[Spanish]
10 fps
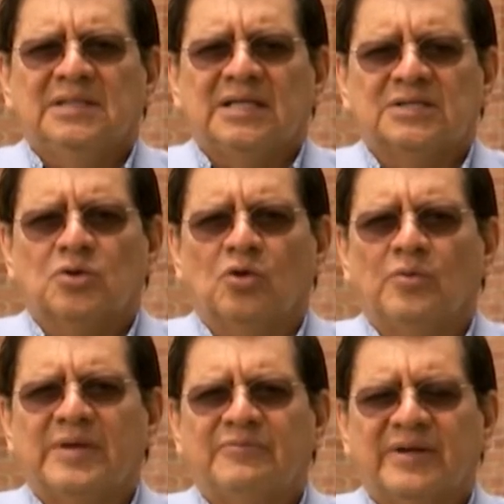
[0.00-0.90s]
es
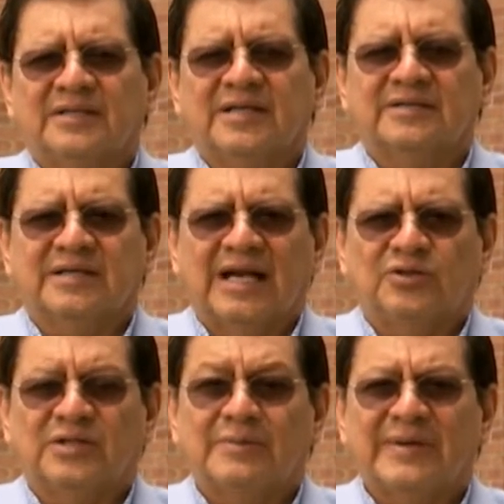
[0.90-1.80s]
Colombia frente a
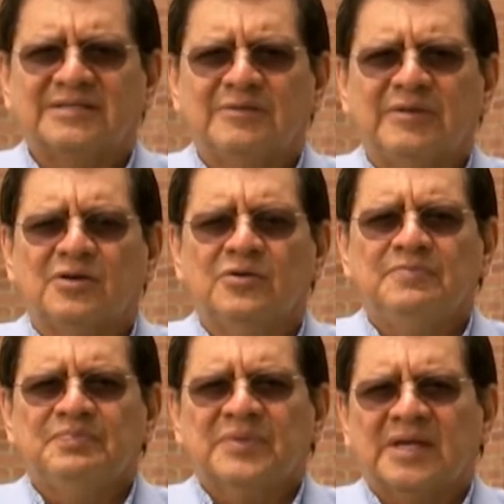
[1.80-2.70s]
escenarios del Pacífico,
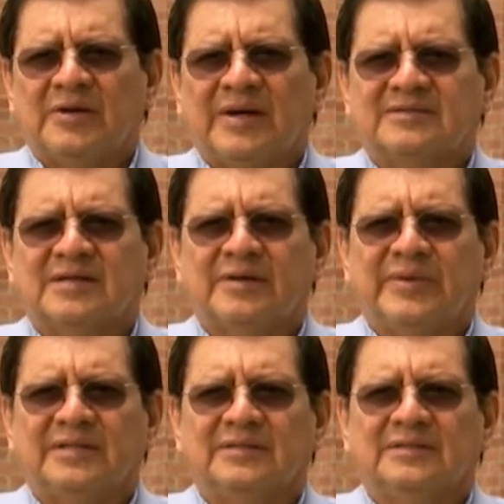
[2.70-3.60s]
que
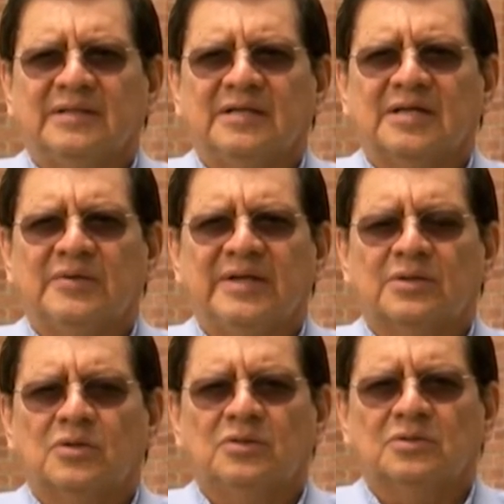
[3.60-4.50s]
básicamente tiene que ver con